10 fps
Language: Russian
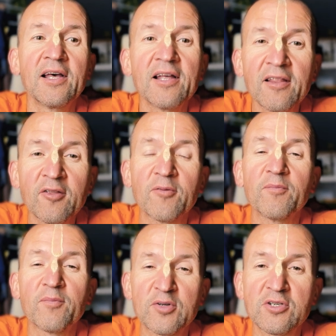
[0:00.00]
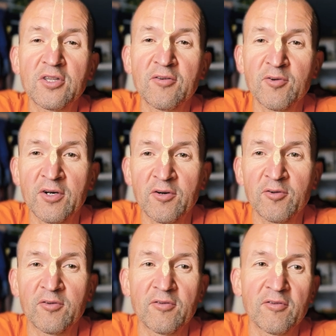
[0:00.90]
Но после того, как
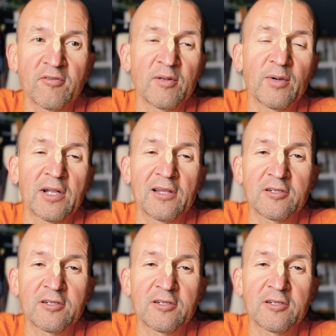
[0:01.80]
он внимательно